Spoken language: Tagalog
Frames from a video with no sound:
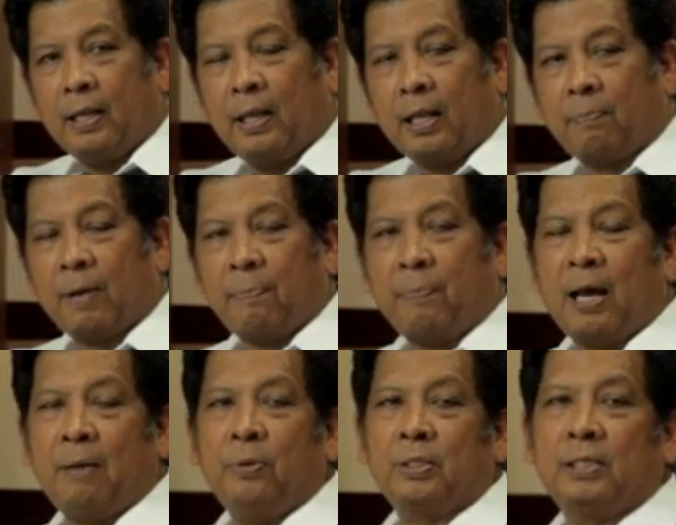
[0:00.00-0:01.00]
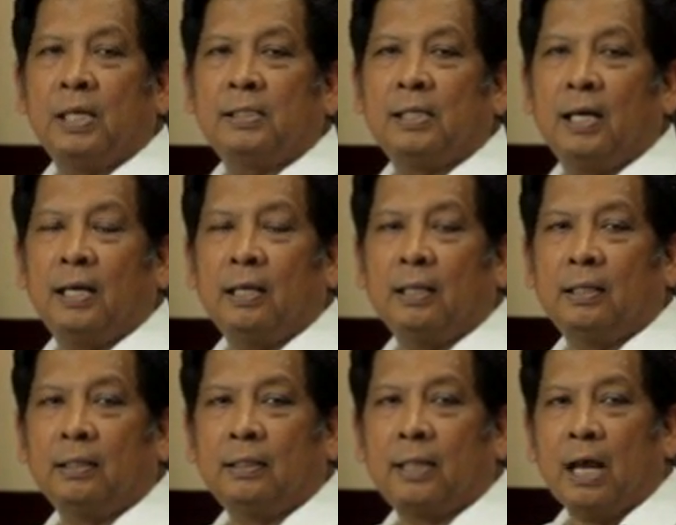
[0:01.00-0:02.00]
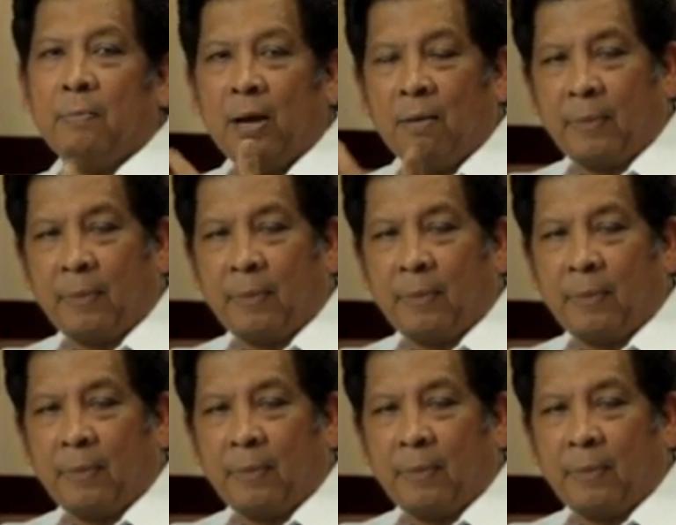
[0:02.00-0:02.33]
nagpapaabot sa isang tamang